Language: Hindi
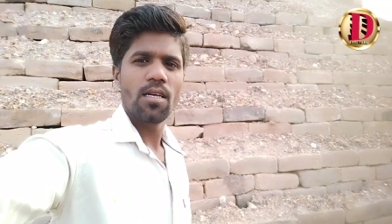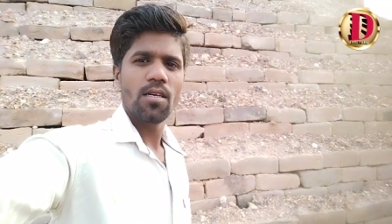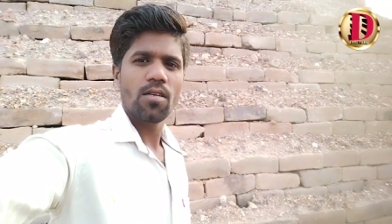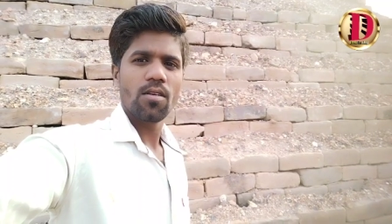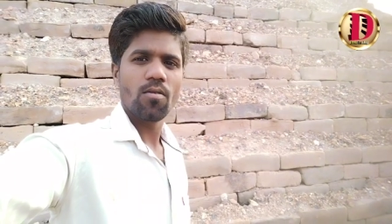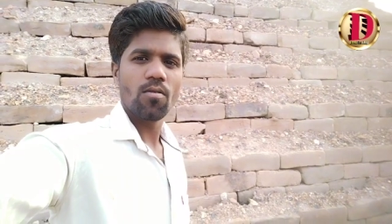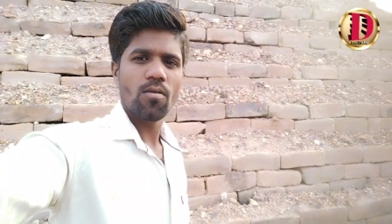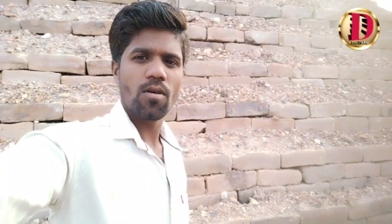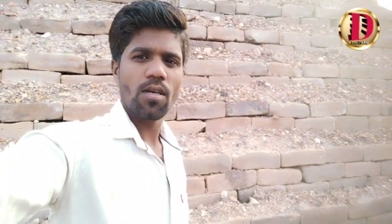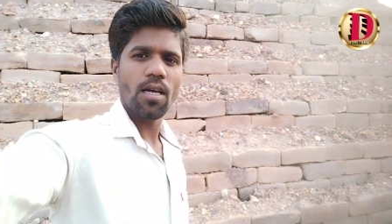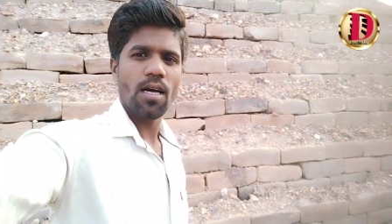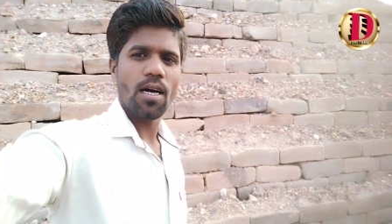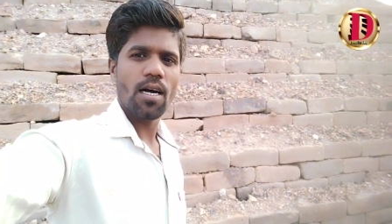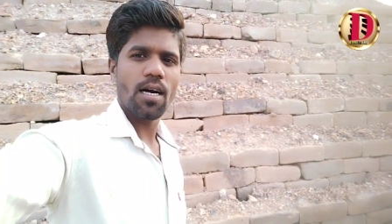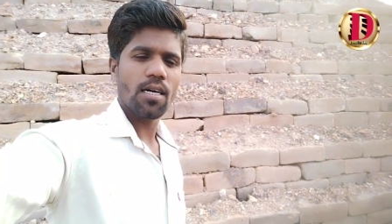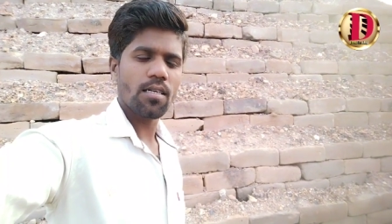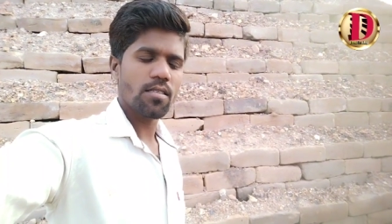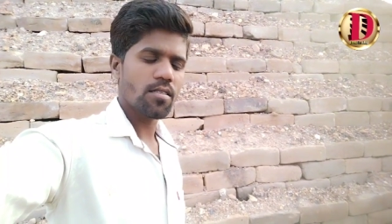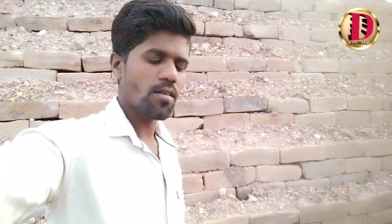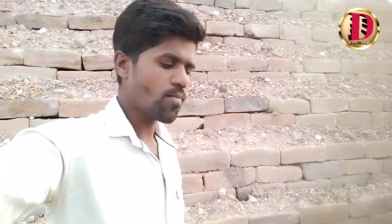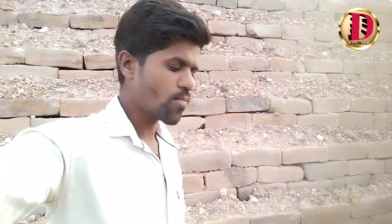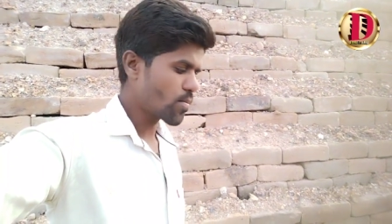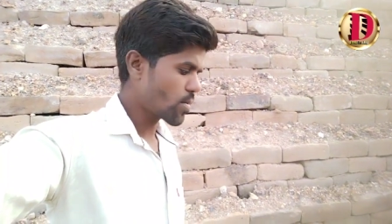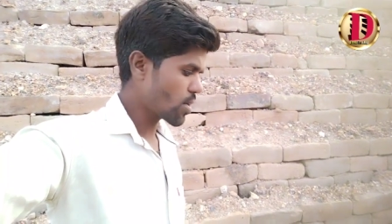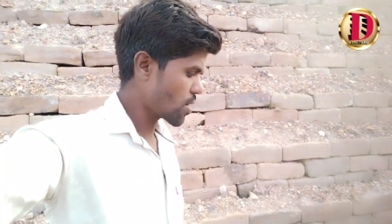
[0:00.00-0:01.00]
क्योंकि आग
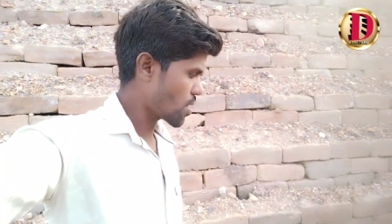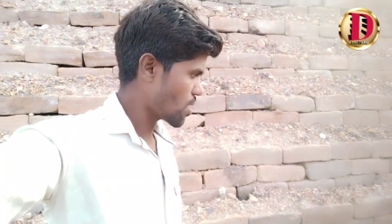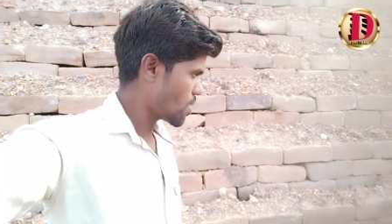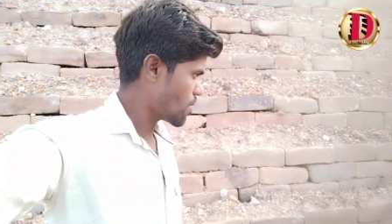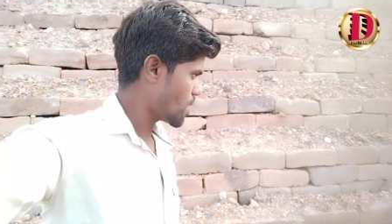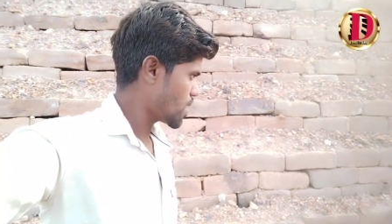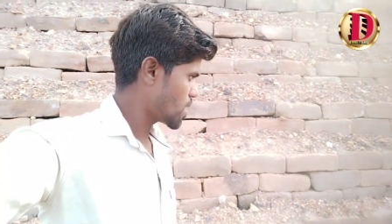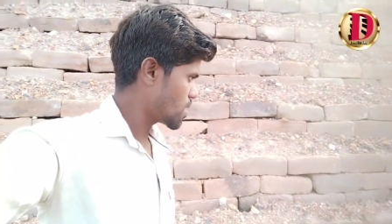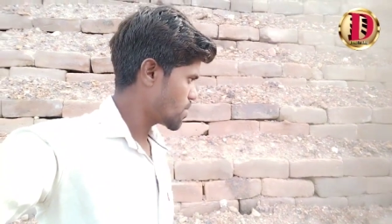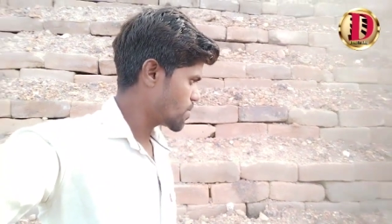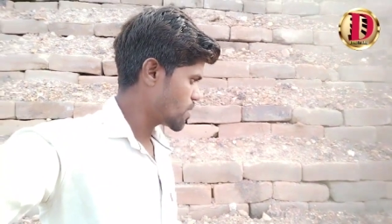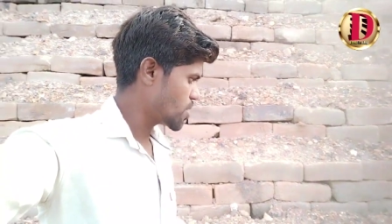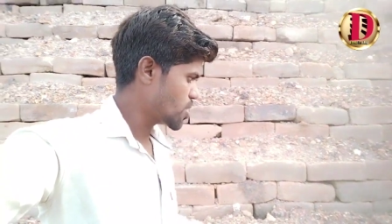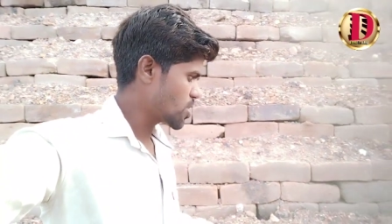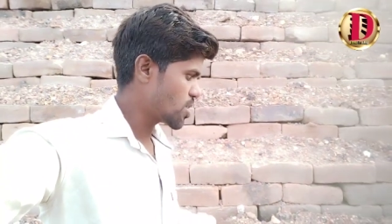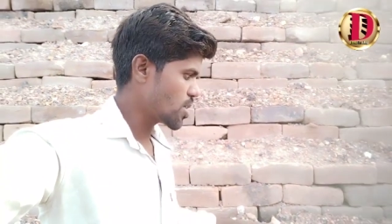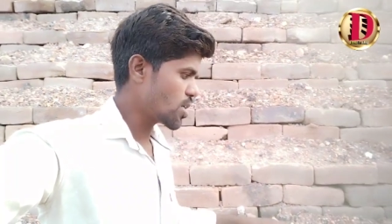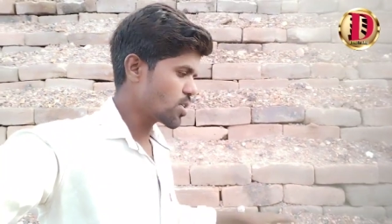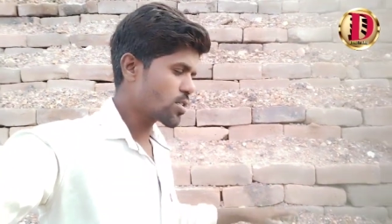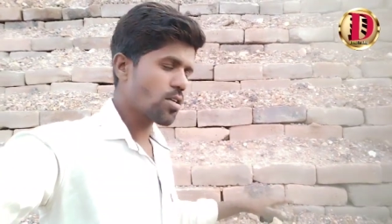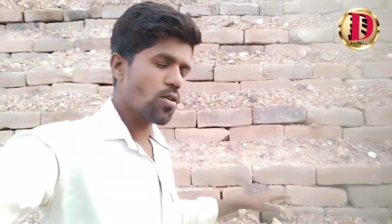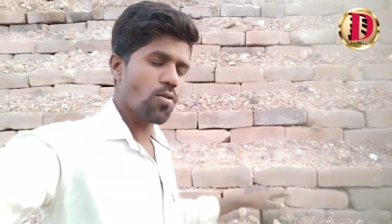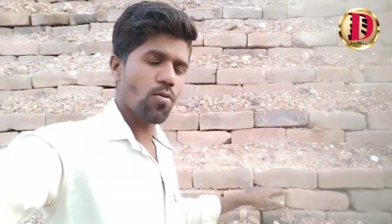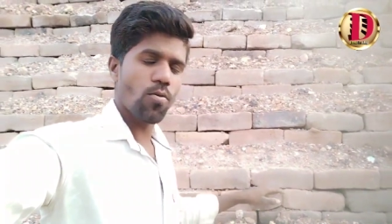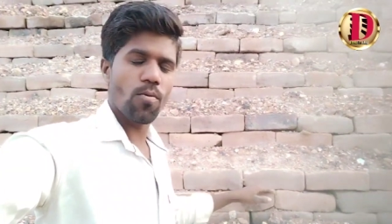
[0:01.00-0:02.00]
जब तक हमारी
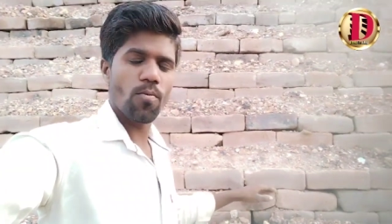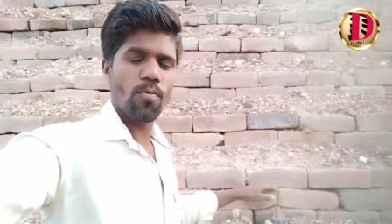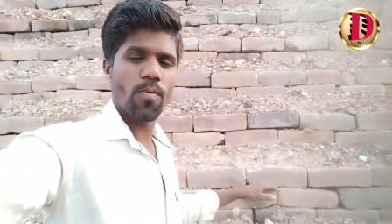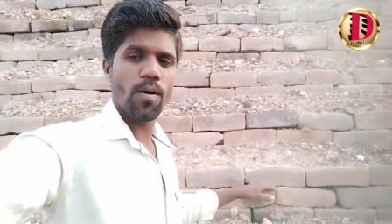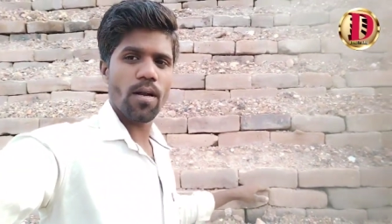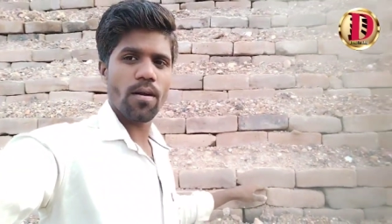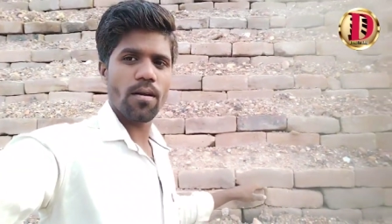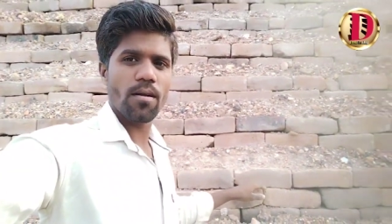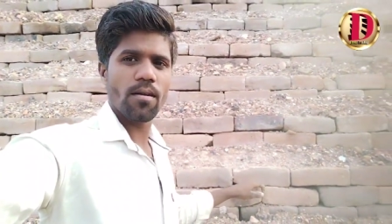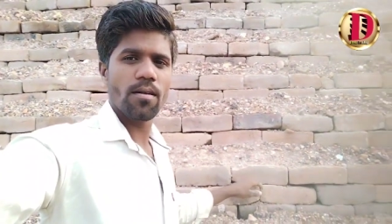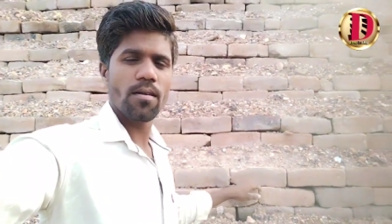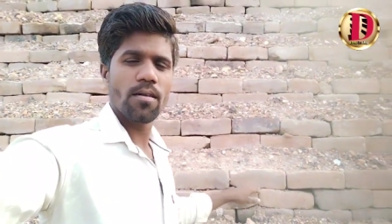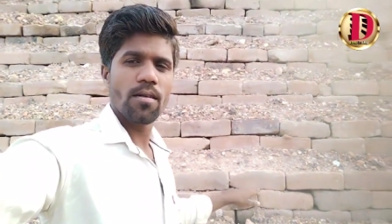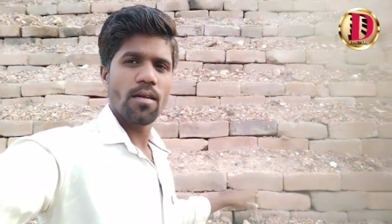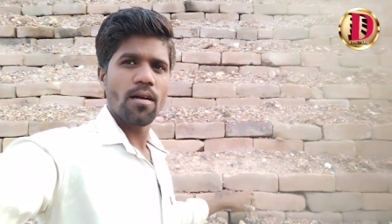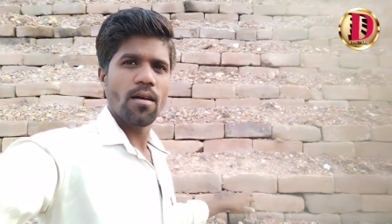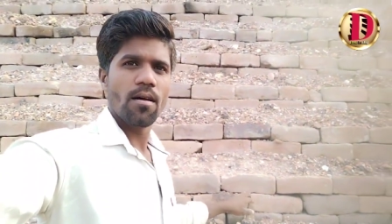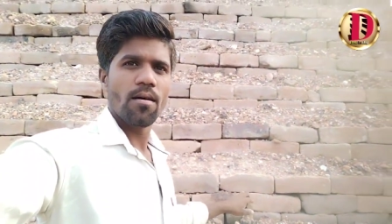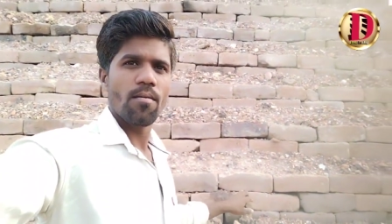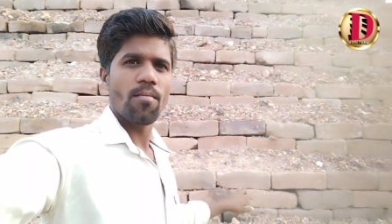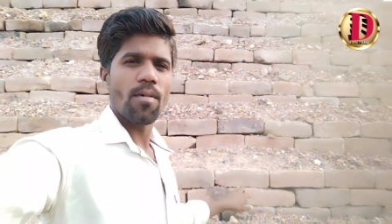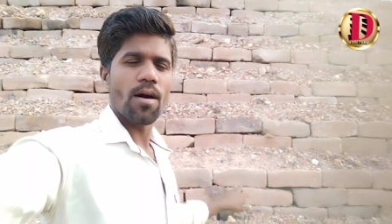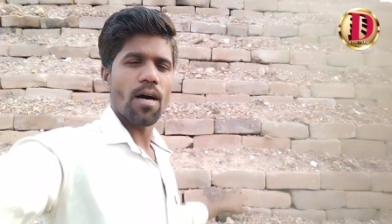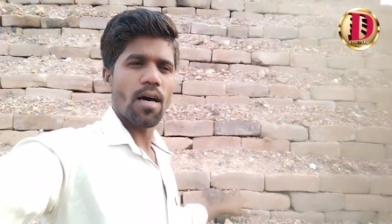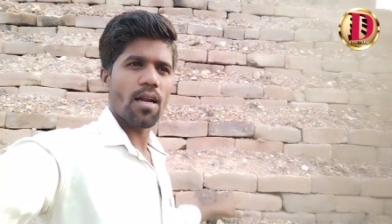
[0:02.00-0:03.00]
स्टेज के ऊपर
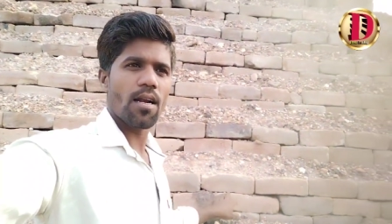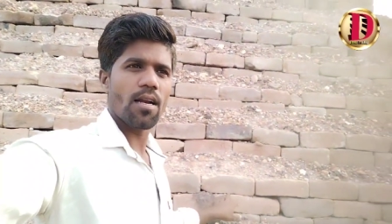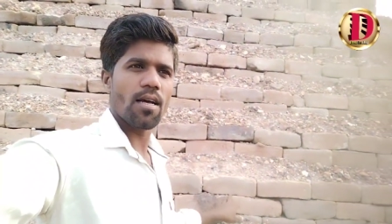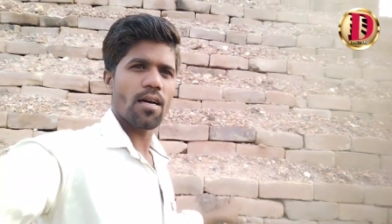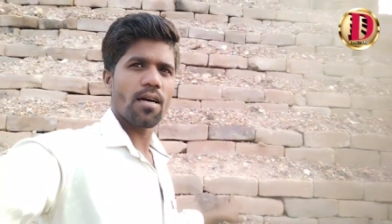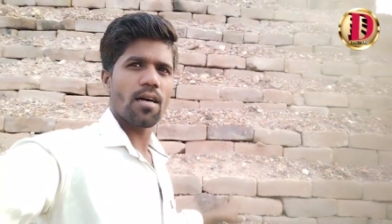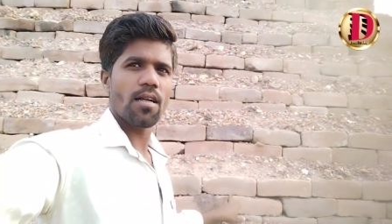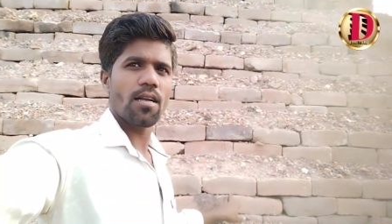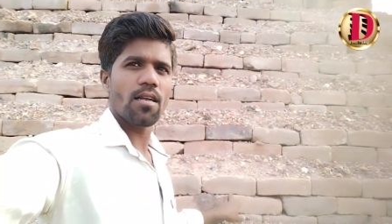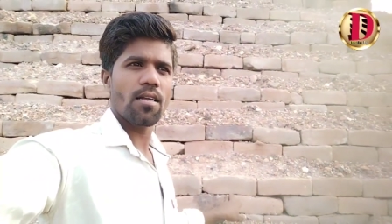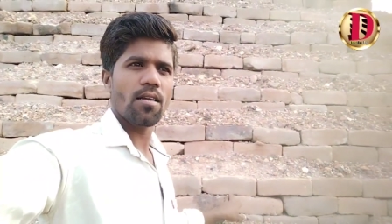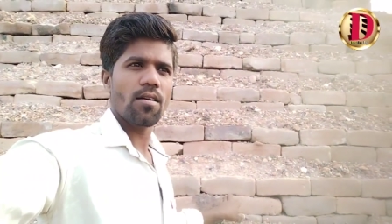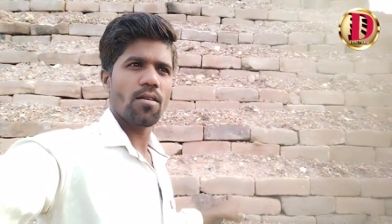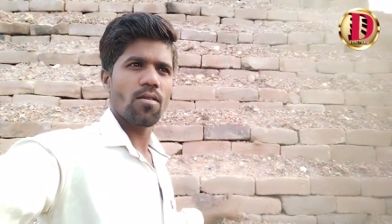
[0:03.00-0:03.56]
पार ना करे